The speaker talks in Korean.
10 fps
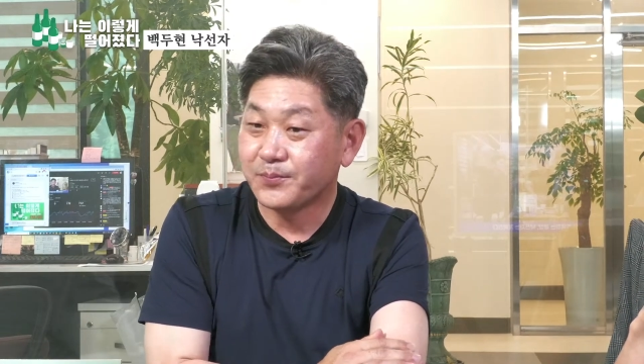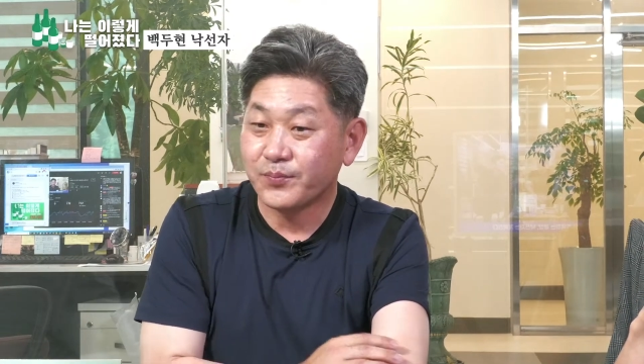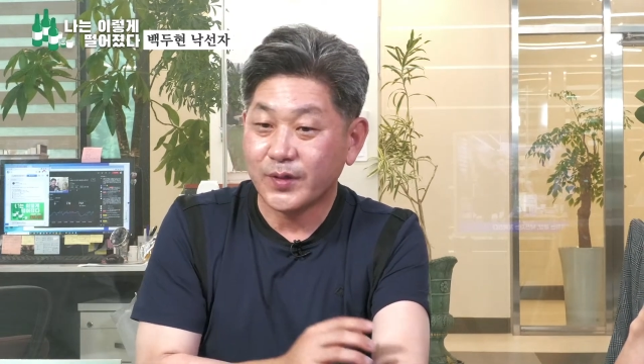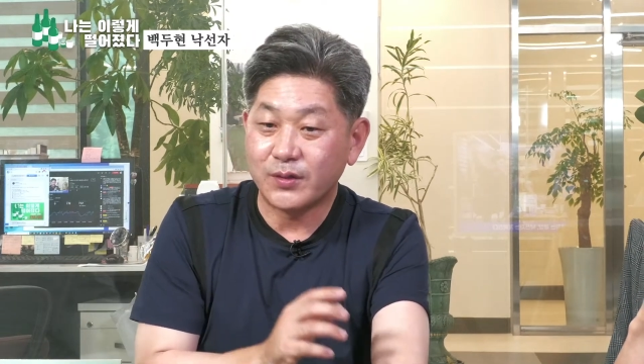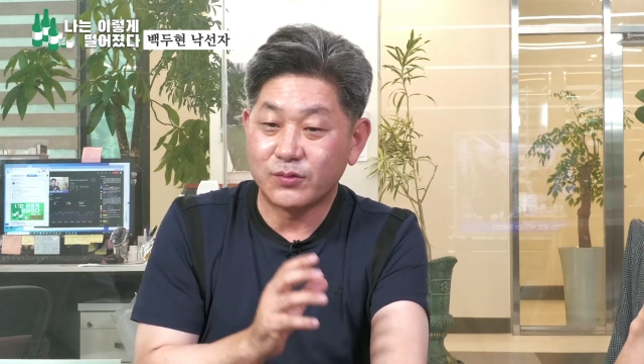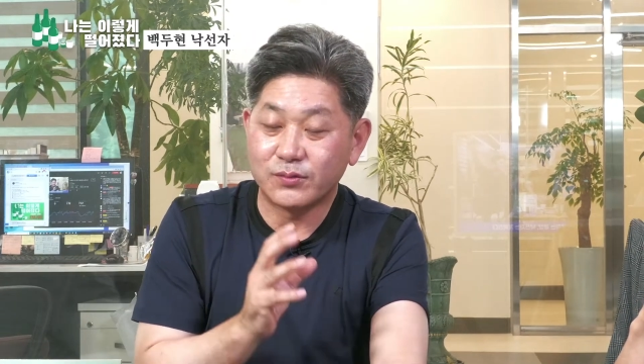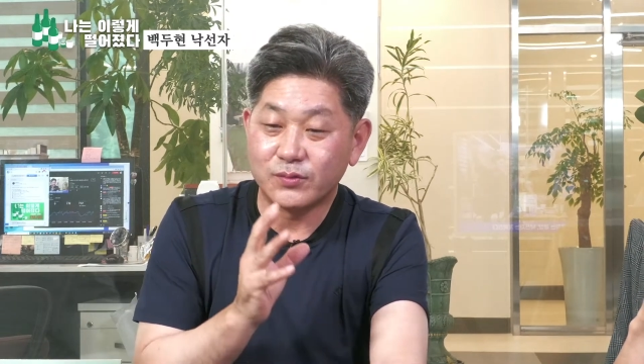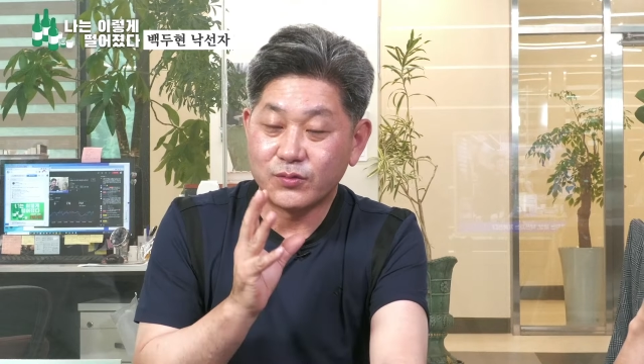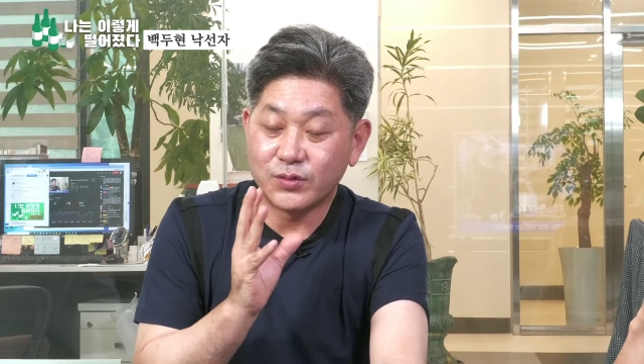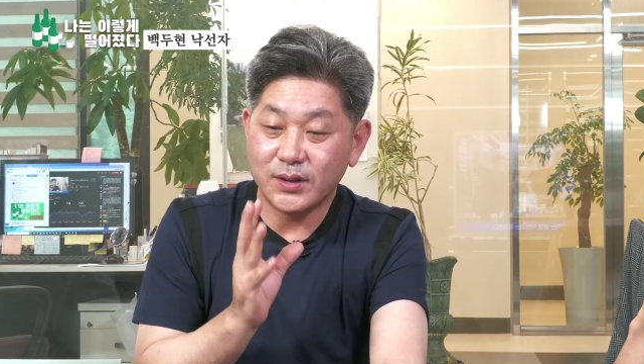그러니까
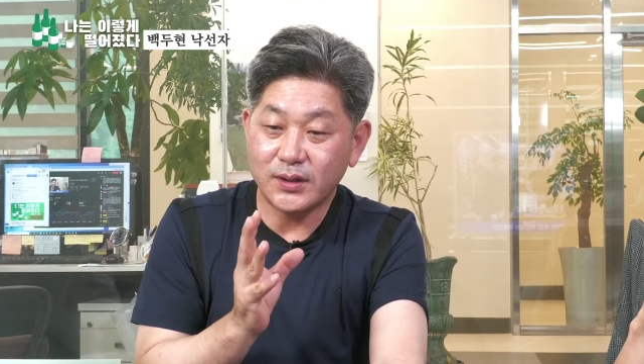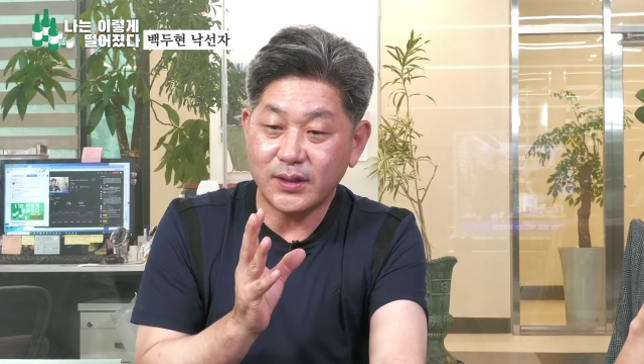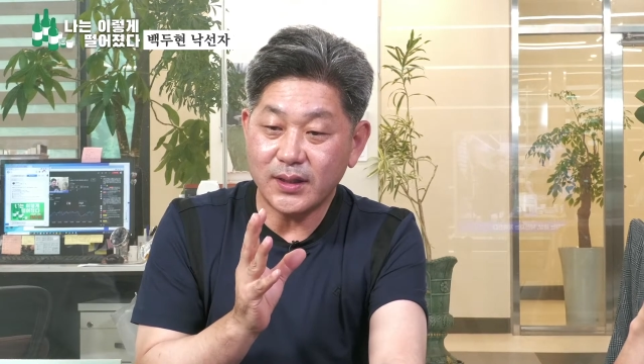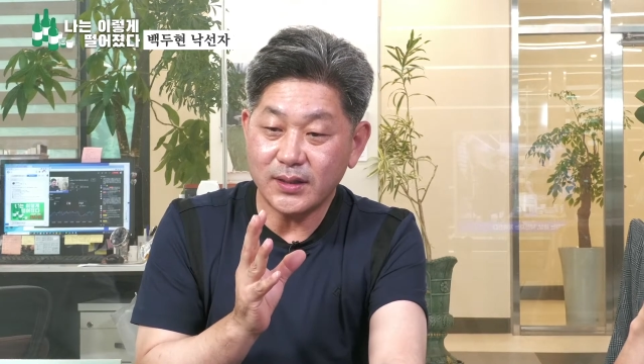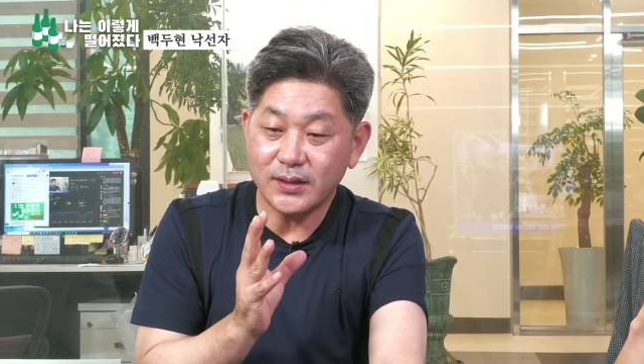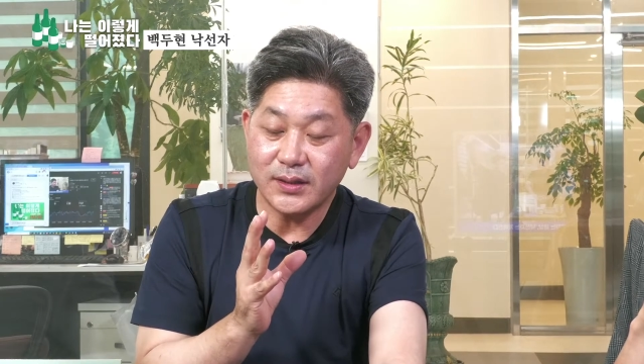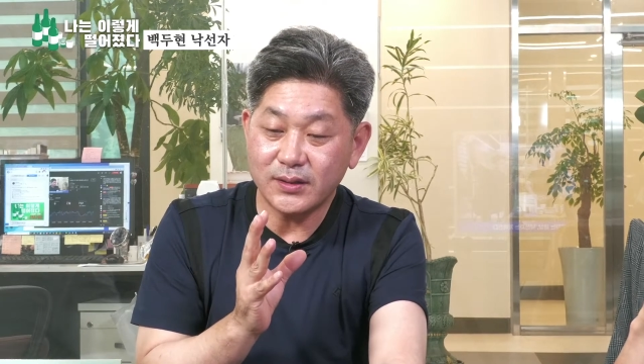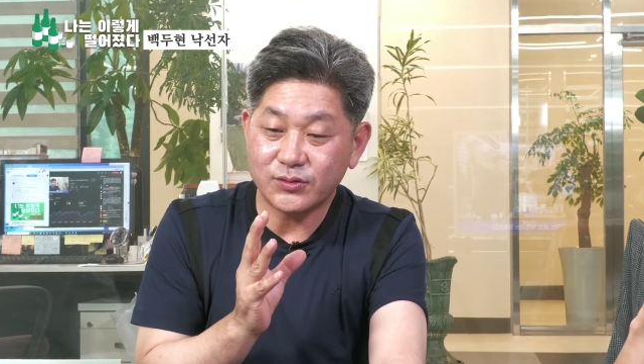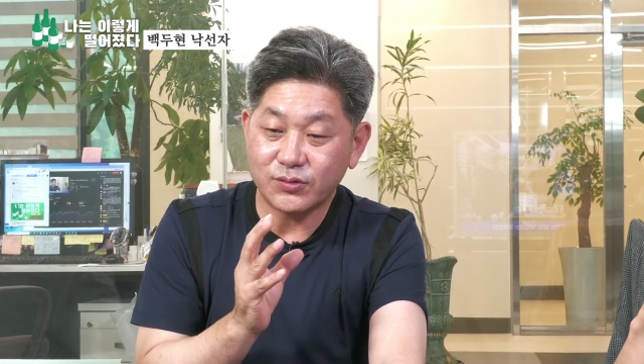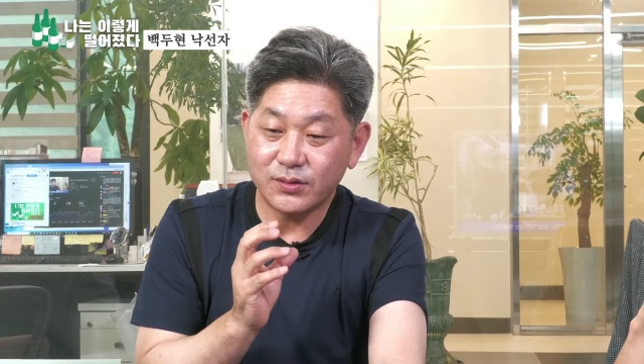우리
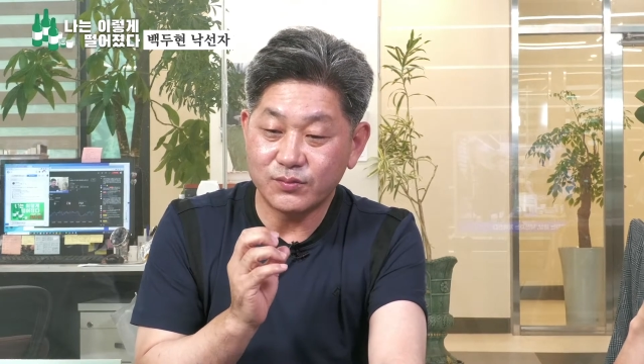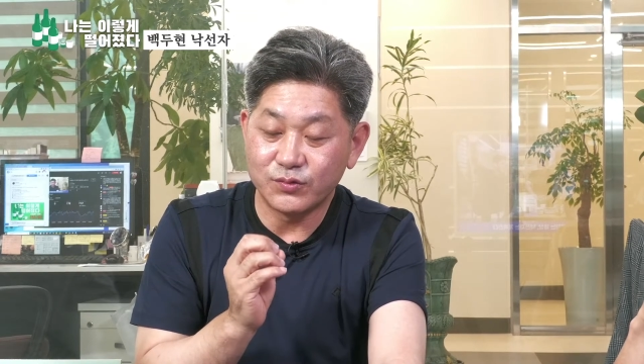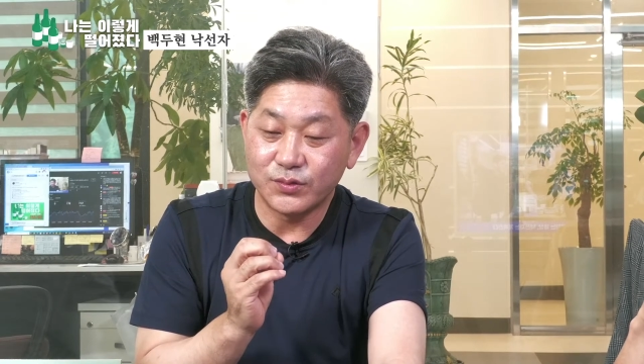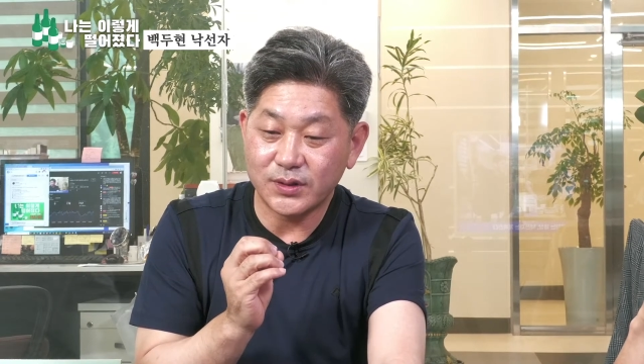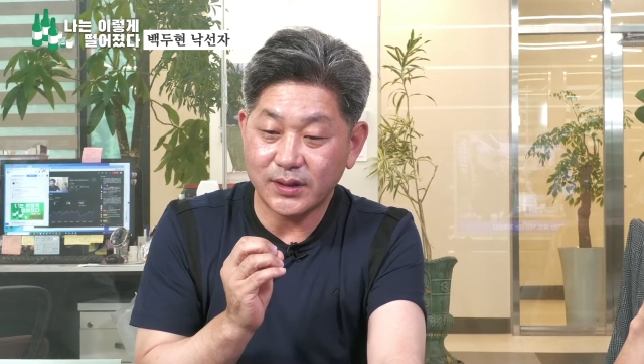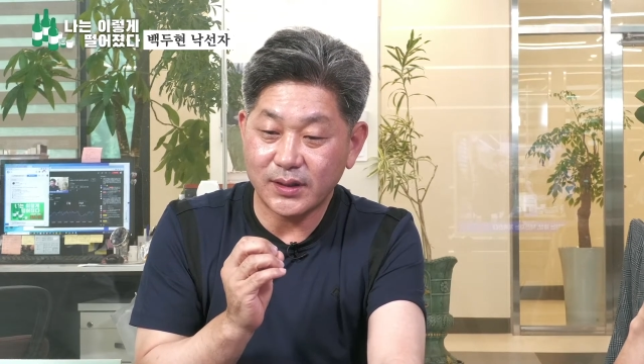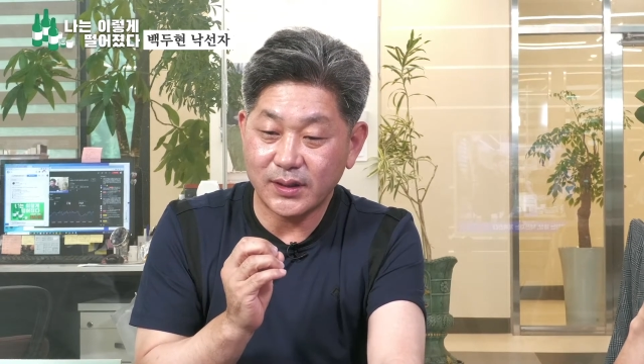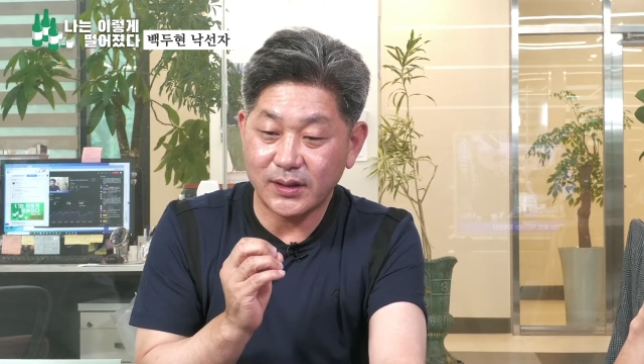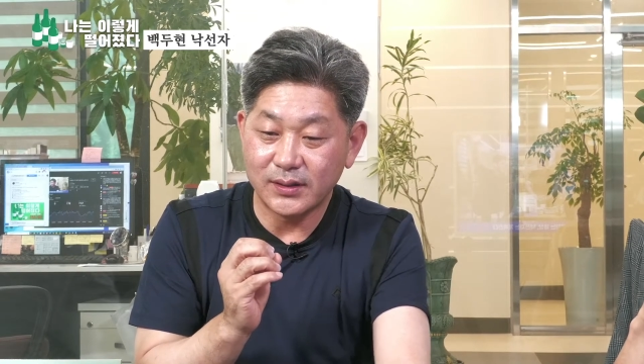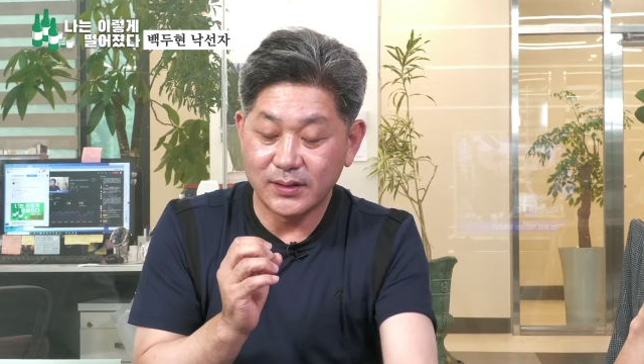당이 조금
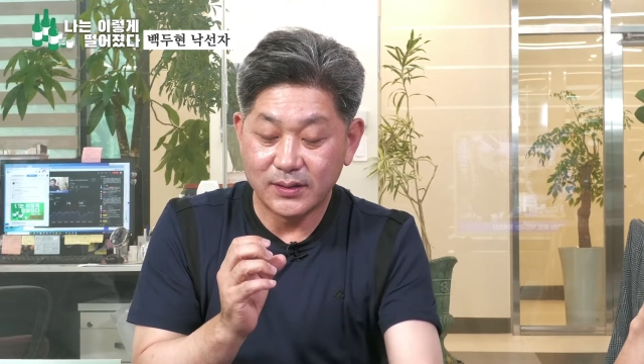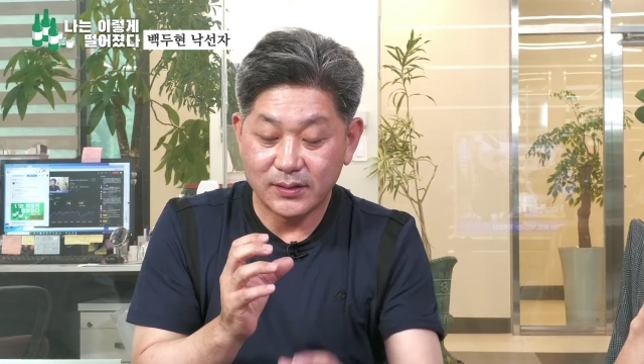문제가